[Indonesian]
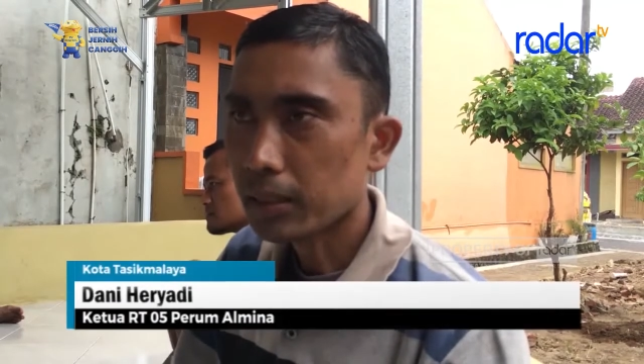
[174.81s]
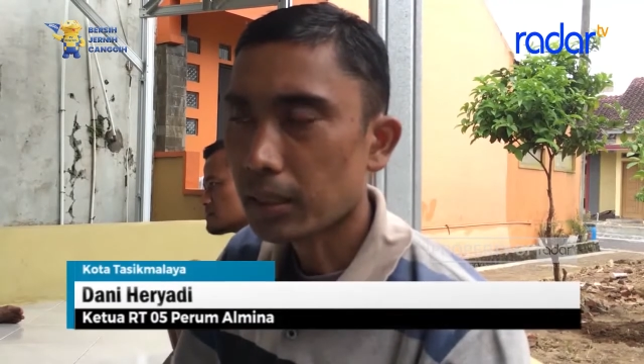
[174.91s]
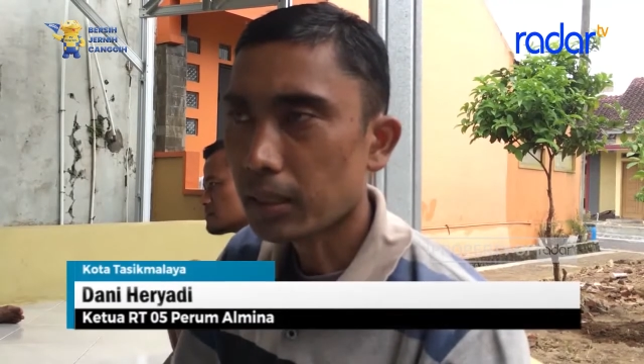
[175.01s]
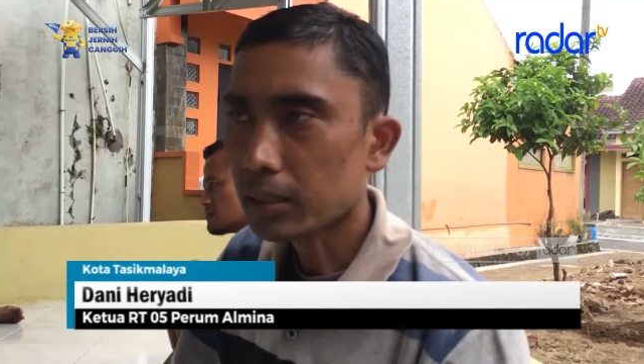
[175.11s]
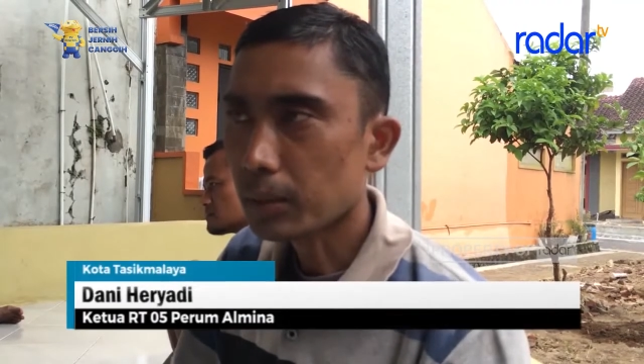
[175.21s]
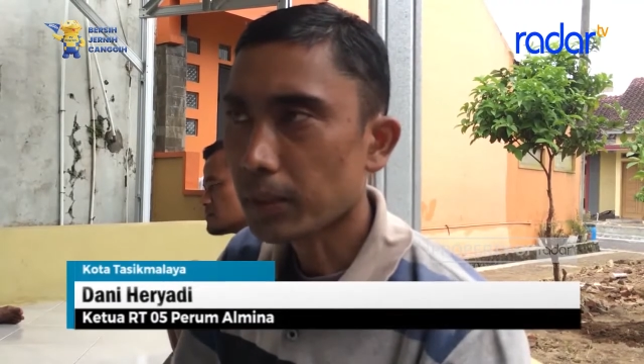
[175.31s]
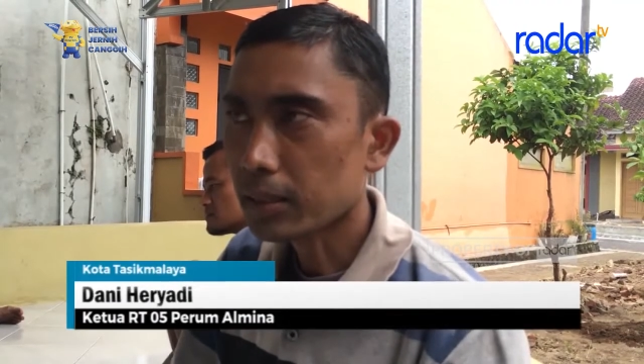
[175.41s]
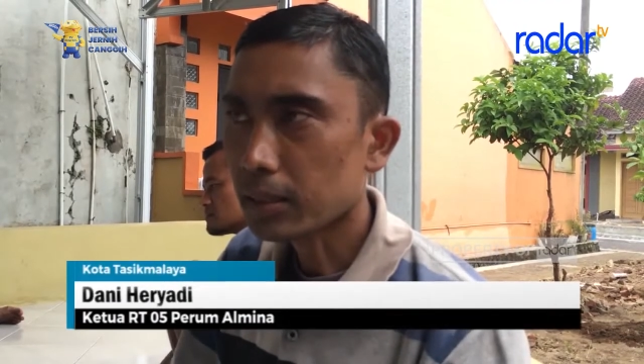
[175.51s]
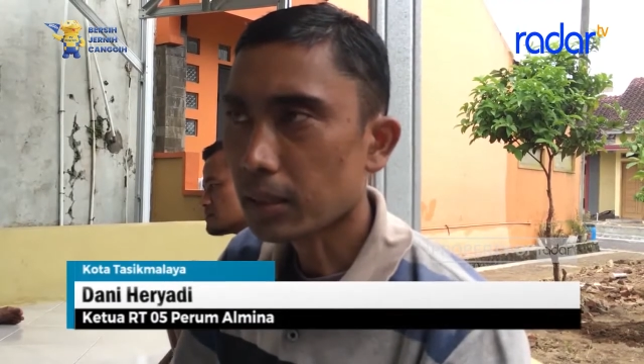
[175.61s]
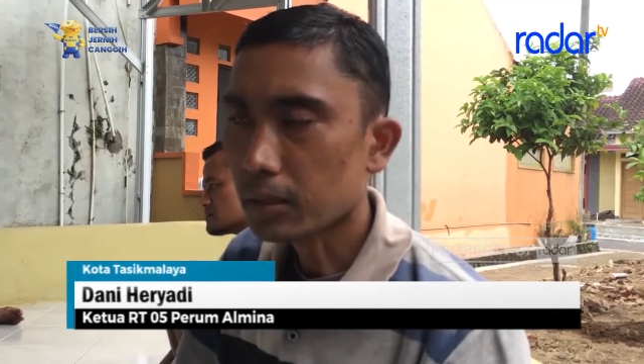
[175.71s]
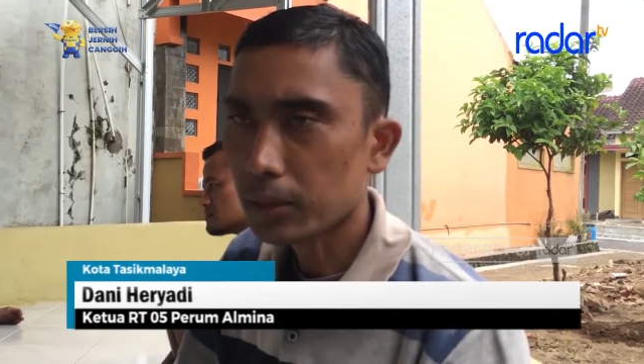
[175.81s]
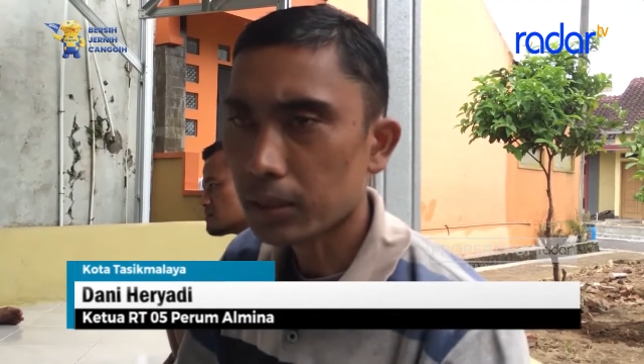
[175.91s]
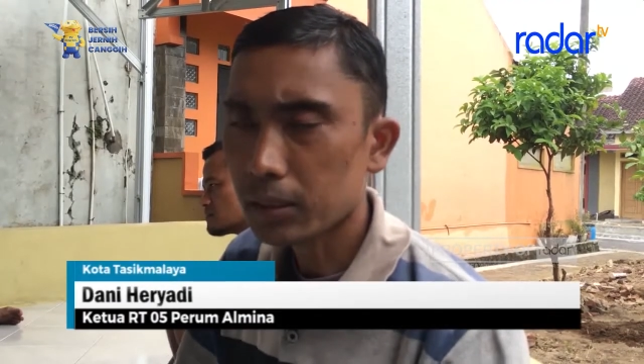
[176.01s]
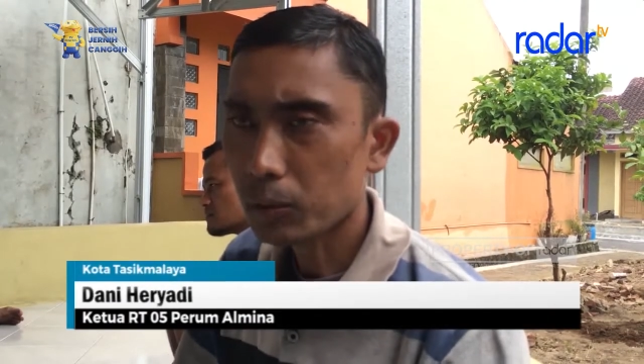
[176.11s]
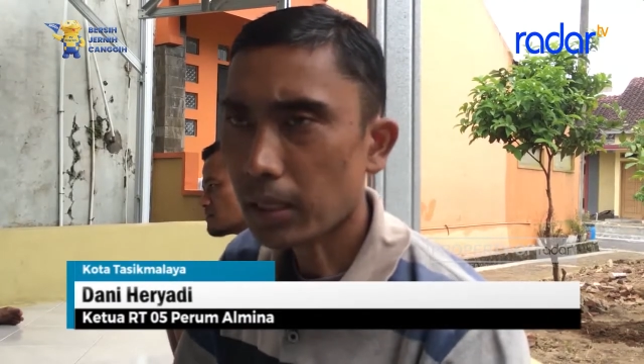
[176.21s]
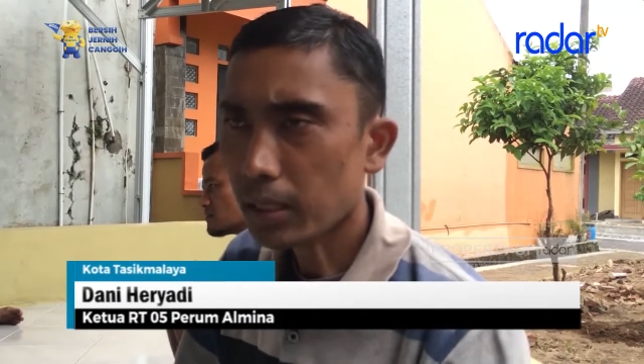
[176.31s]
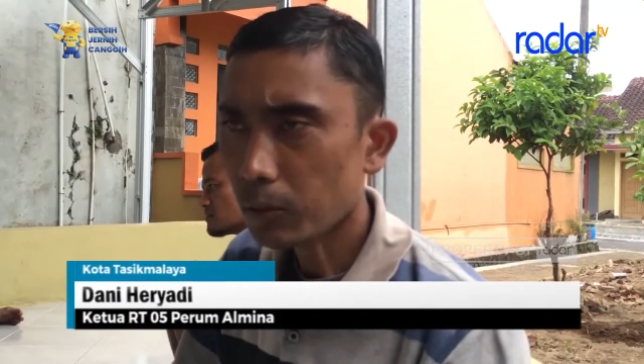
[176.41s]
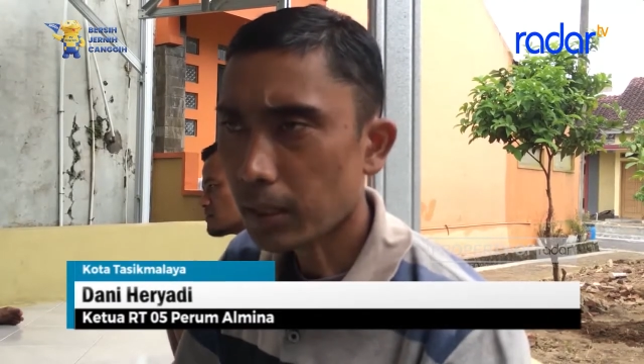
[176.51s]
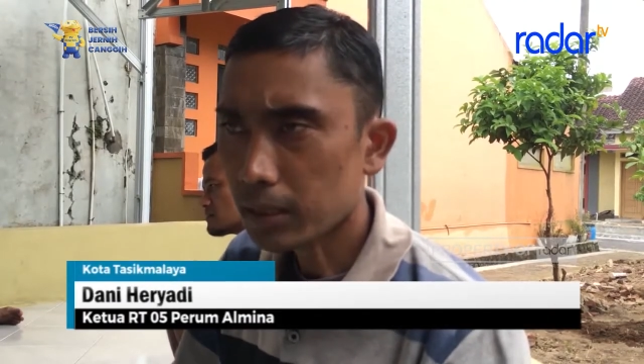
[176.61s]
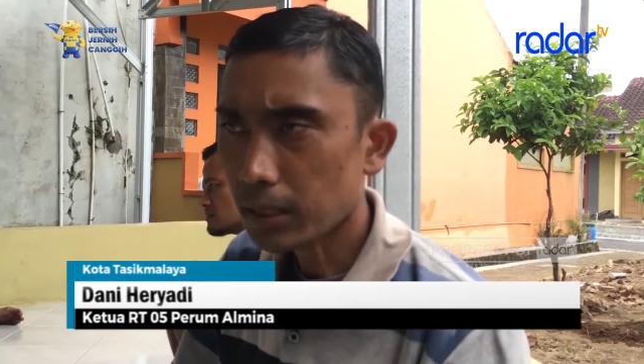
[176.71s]
banyak aktivitas aktivitas
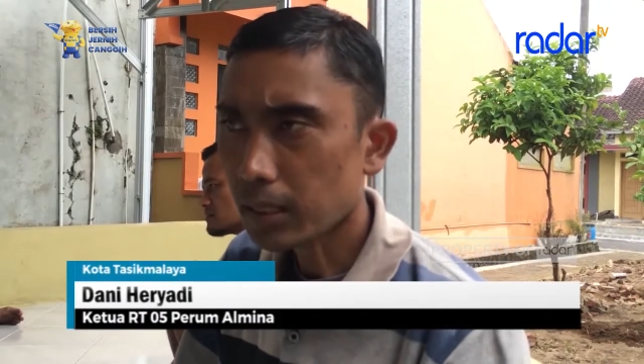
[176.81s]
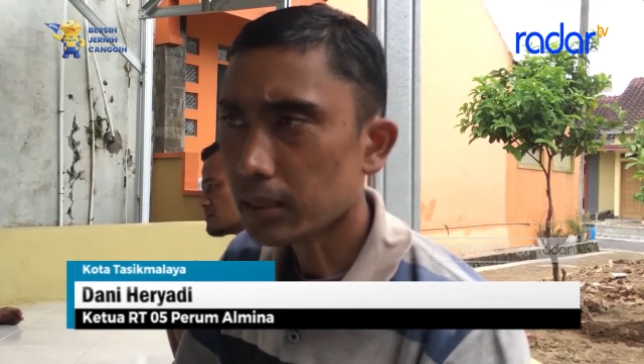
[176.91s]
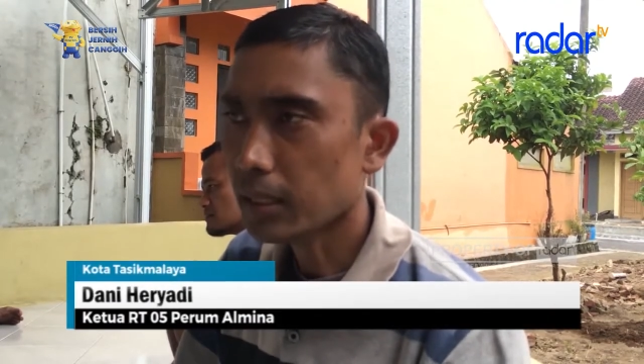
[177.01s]
warga